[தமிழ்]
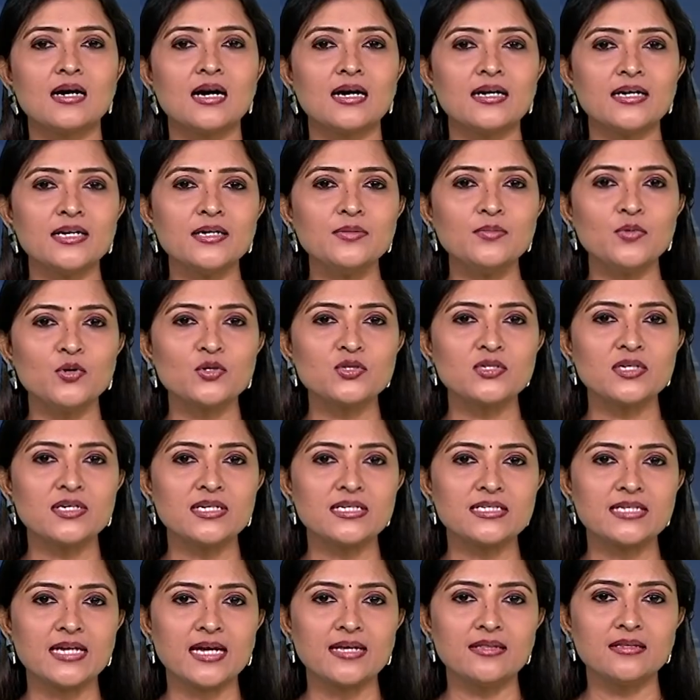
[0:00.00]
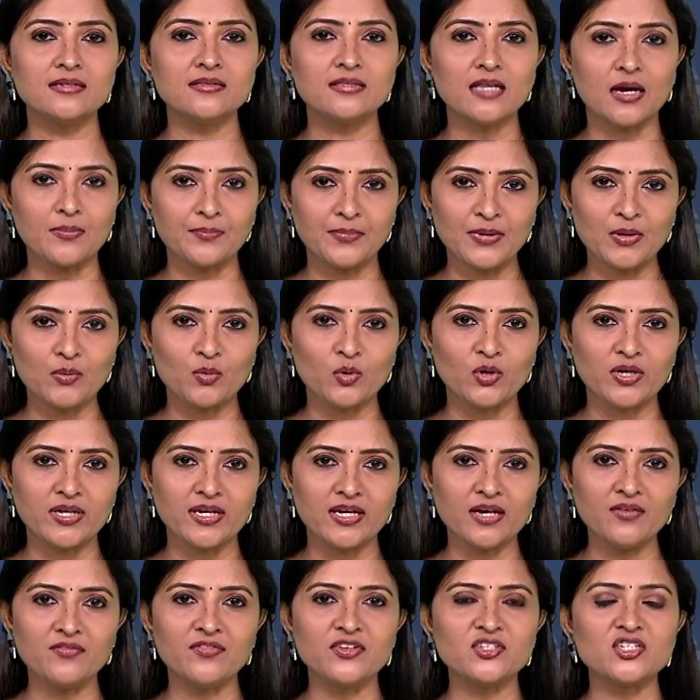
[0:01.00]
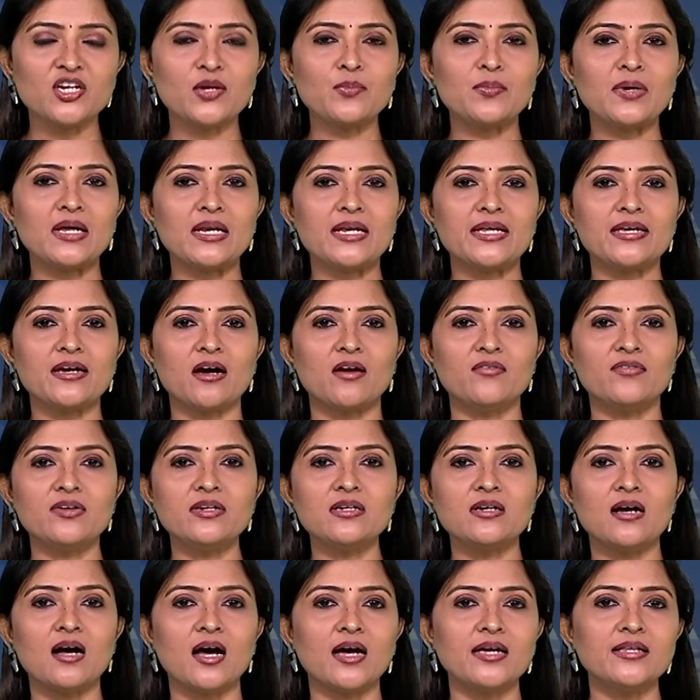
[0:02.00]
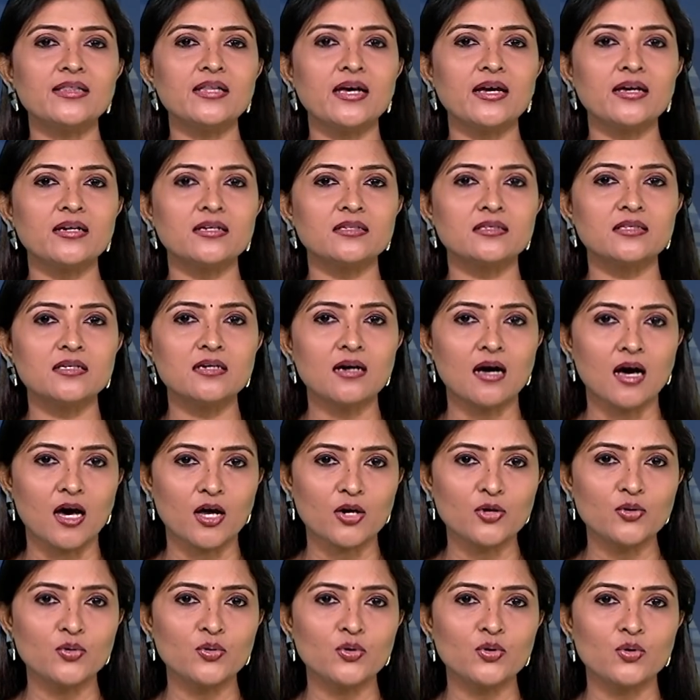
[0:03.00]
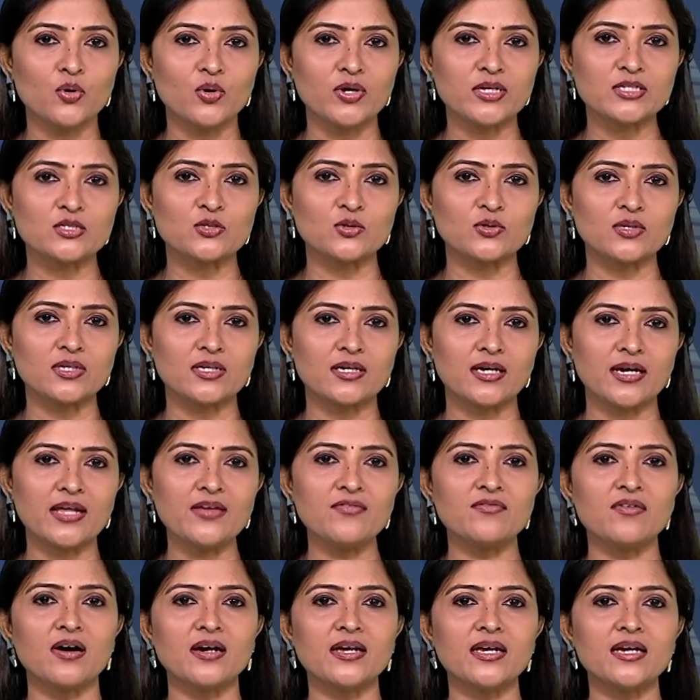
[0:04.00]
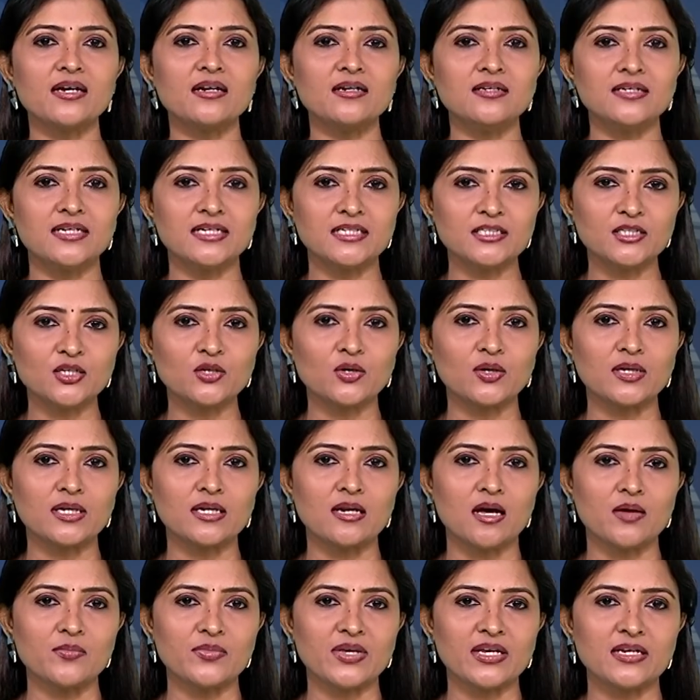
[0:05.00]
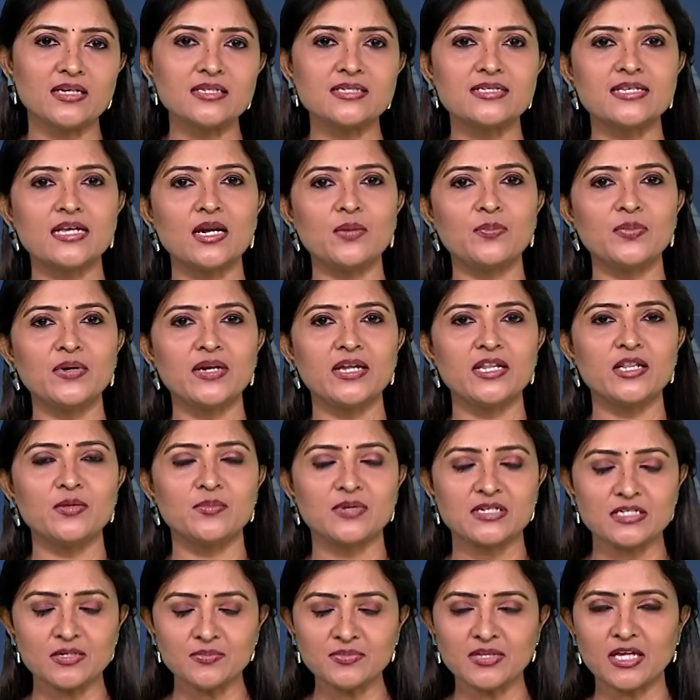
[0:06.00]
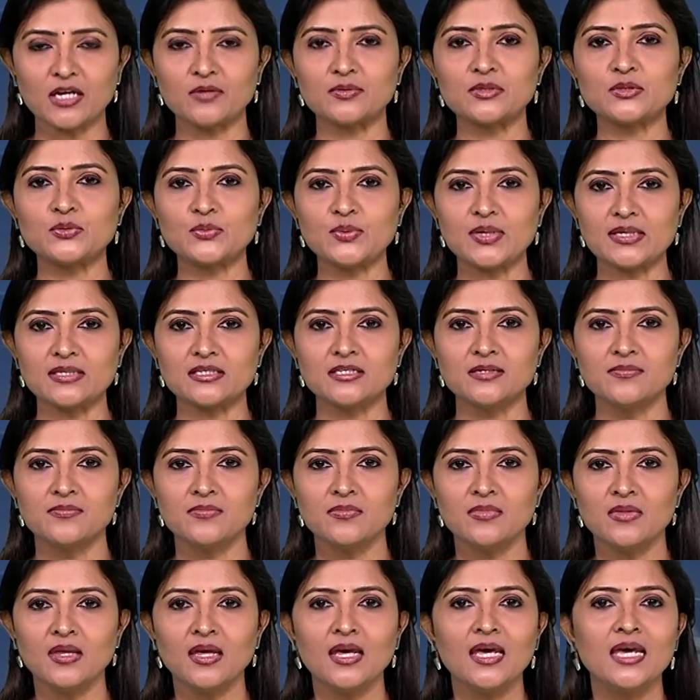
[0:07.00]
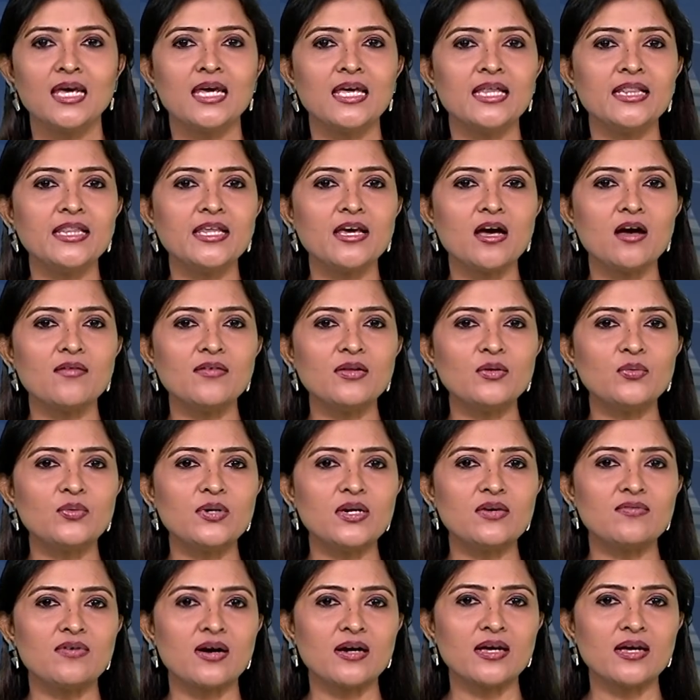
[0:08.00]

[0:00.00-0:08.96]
கடன் மோசடி செய்து தப்பி ஓடிய விஜய் மல்லையாவின் ஐந்தாயிரத்து அறுநூறு கோடி சொத்துக்களை வங்கிகள் எடுத்துக்கொள்ளலாம் என சிறப்பு நீதிமன்றம் தெரிவித்துள்ளது இந்தியாவில் உள்ள